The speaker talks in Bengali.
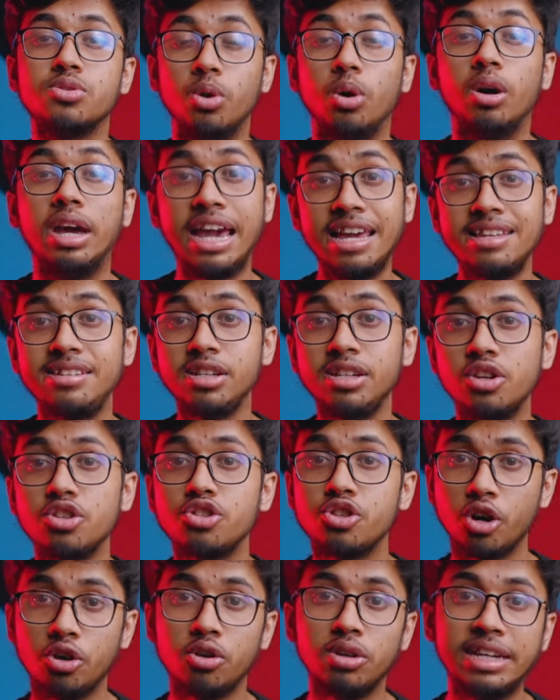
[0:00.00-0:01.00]
সো এই ছিল
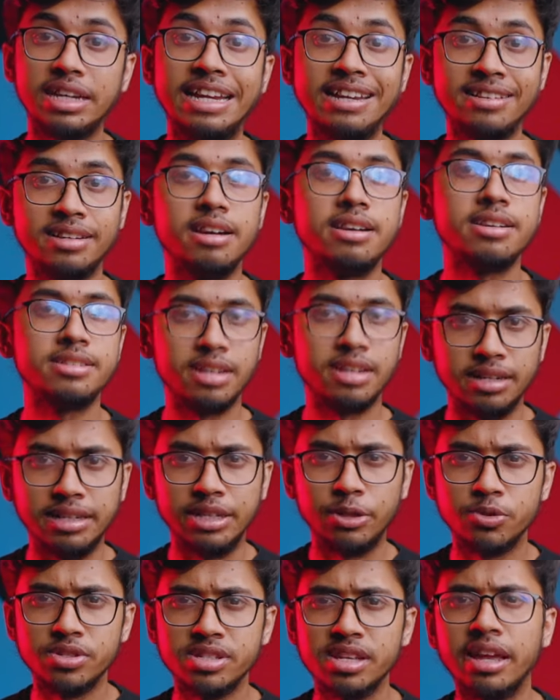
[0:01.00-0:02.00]
সকল ইন্টারন্যাশনাল
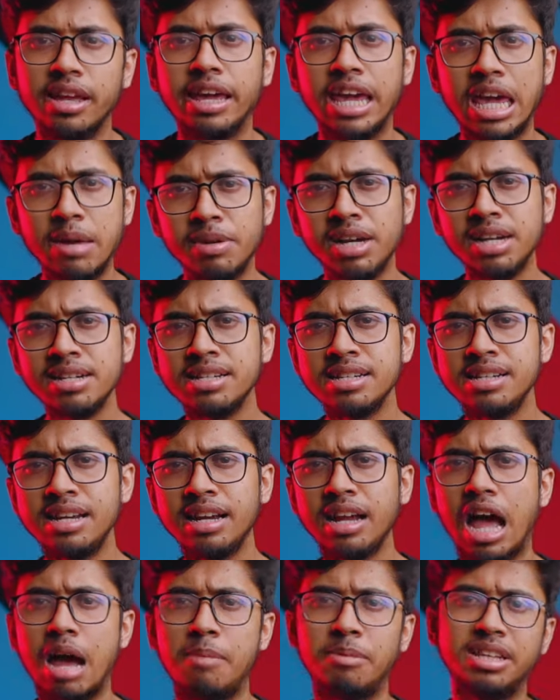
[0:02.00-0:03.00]
নিউজ এবার আসা
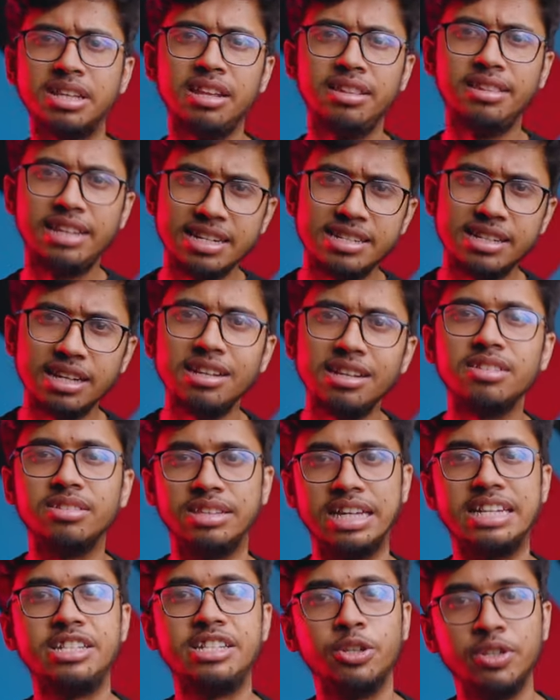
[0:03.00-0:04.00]
যাক আমাদের দেশের
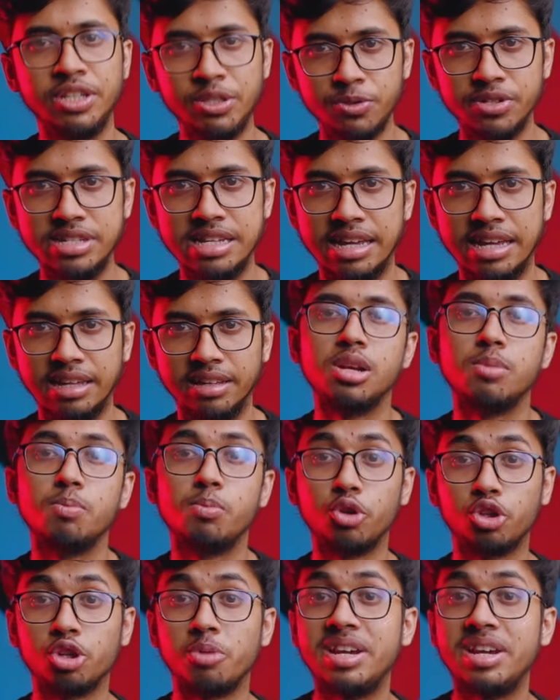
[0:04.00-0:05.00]
দেশীয় নিউজে
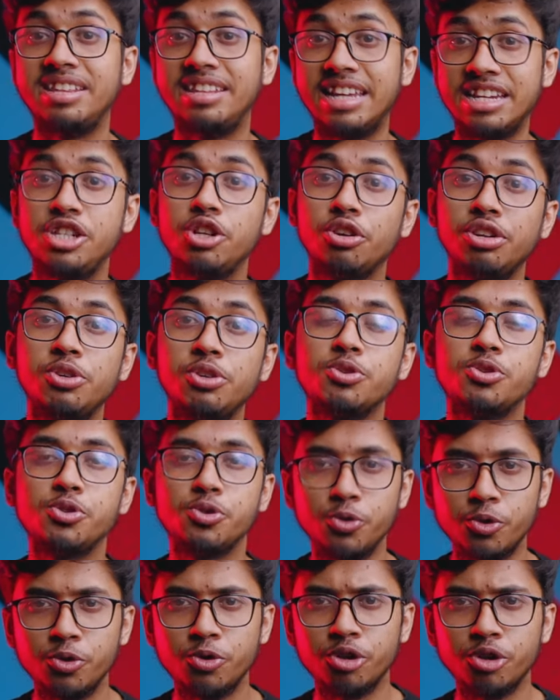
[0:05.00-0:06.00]
প্রথমে দেশীয় নিউজ
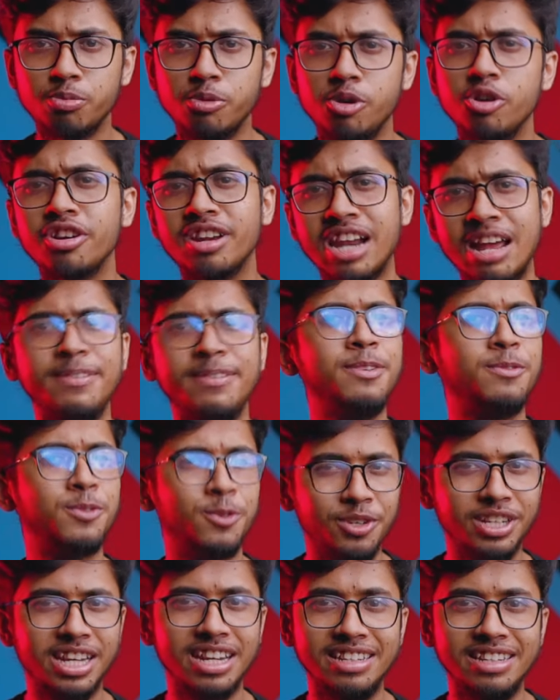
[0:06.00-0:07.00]
শুরু করব গ্রামীণ
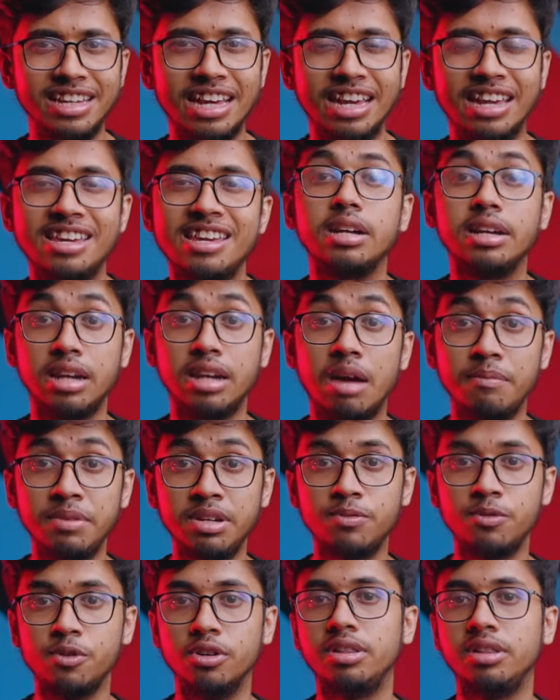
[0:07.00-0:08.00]
ফোনকে নিয়ে
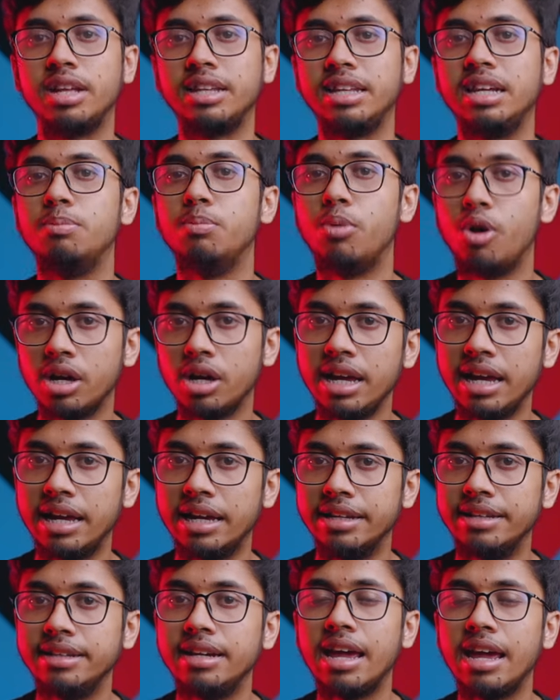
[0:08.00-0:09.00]
গ্রামীণ ফোন তাদের
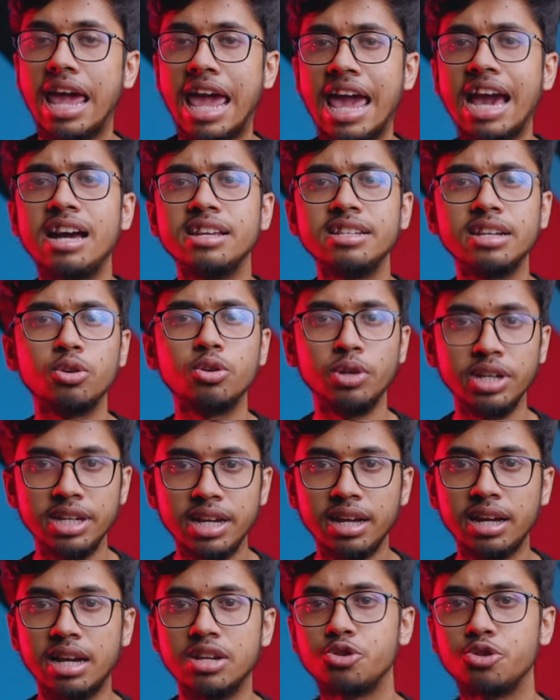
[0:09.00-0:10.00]
বকেয়ার এক হাজার কোটি
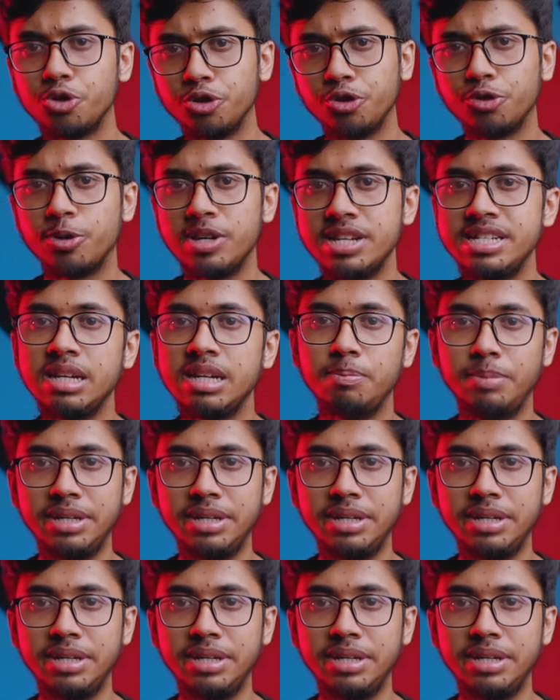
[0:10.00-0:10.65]
টাকা শোধ করেছে